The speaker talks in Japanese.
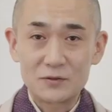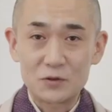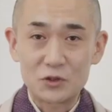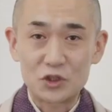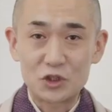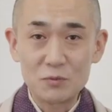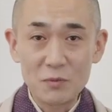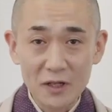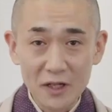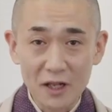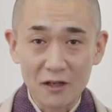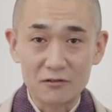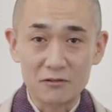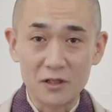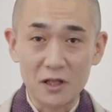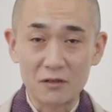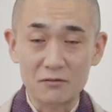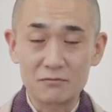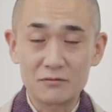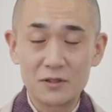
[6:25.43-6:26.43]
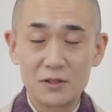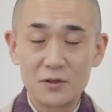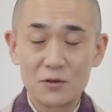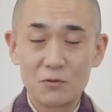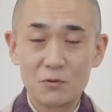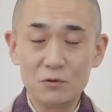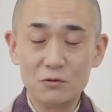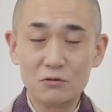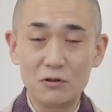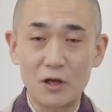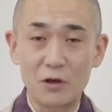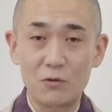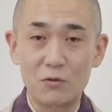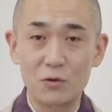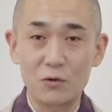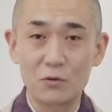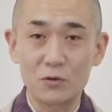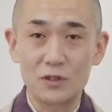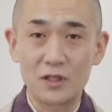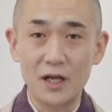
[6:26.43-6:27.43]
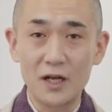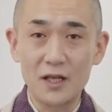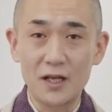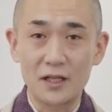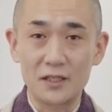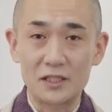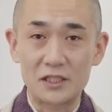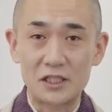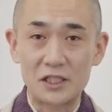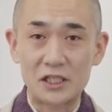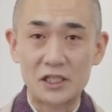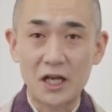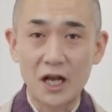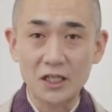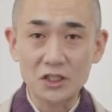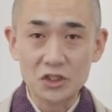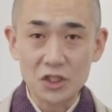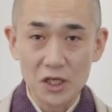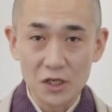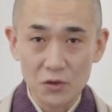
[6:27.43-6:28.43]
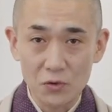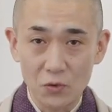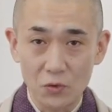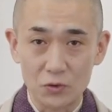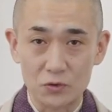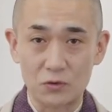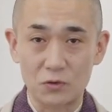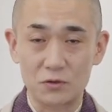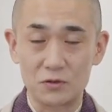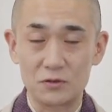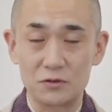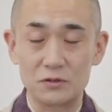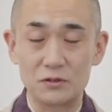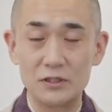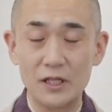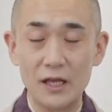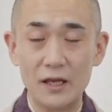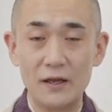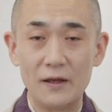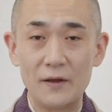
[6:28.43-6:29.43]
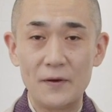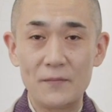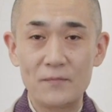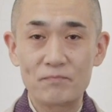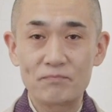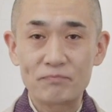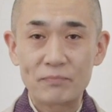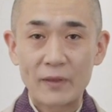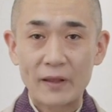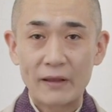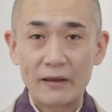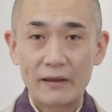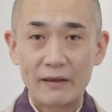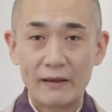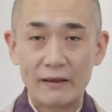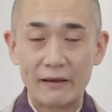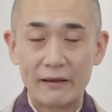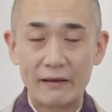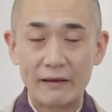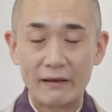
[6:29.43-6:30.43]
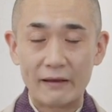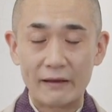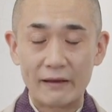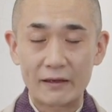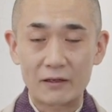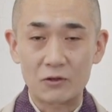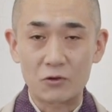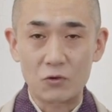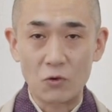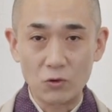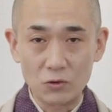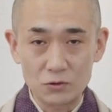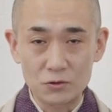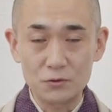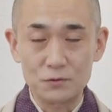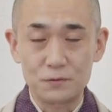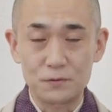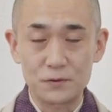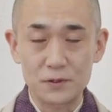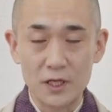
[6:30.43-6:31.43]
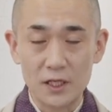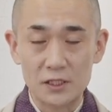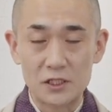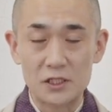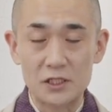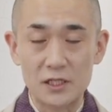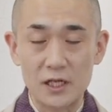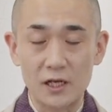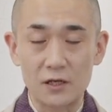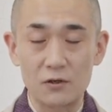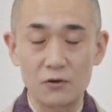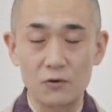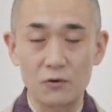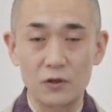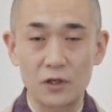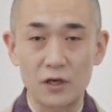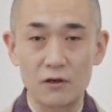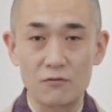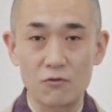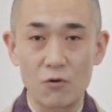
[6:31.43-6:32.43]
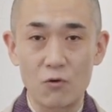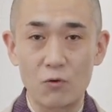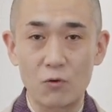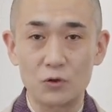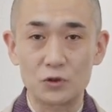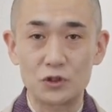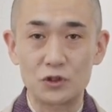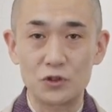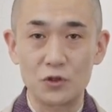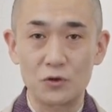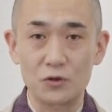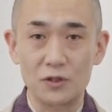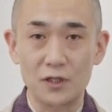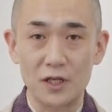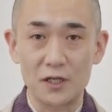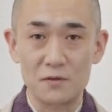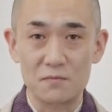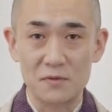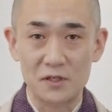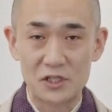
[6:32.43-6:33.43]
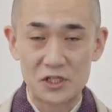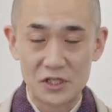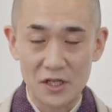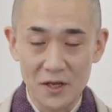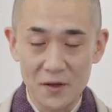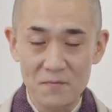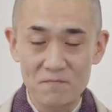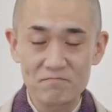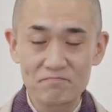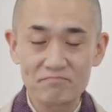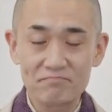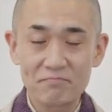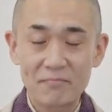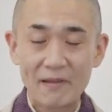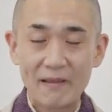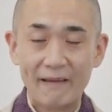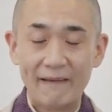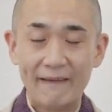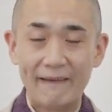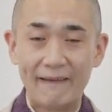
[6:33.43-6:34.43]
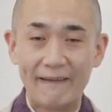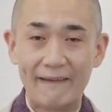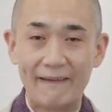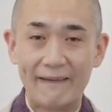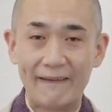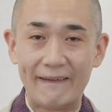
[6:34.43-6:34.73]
済まなくなる。今度はこれを誰かに聞かせようというね。ごく不らちな了見を起こすようになりまして、そ